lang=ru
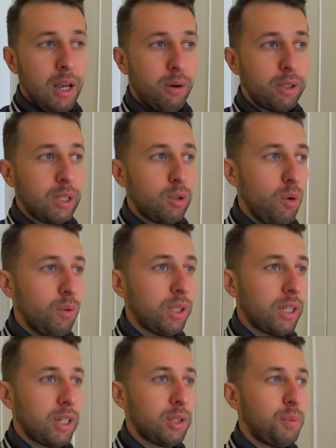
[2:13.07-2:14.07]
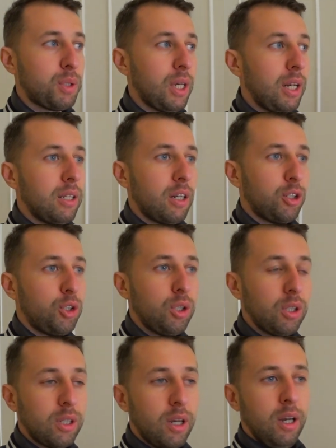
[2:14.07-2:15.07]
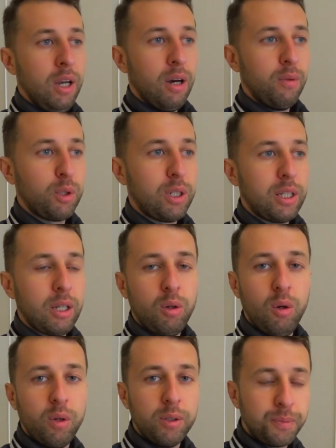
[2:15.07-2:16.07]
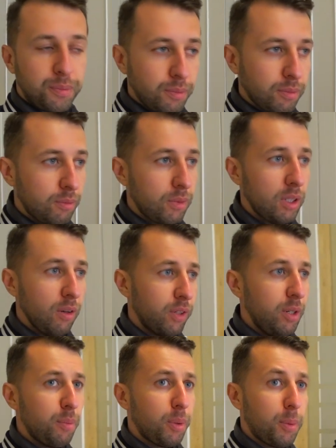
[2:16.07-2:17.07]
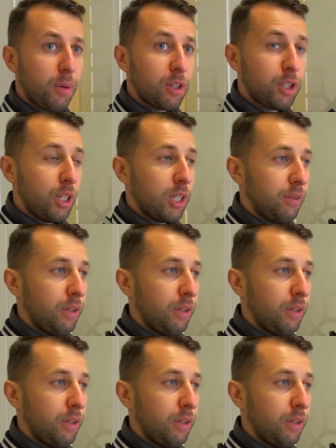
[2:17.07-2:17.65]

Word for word: Вот эта комната как раз специально рассчитана вот для такого времяпрепровождения.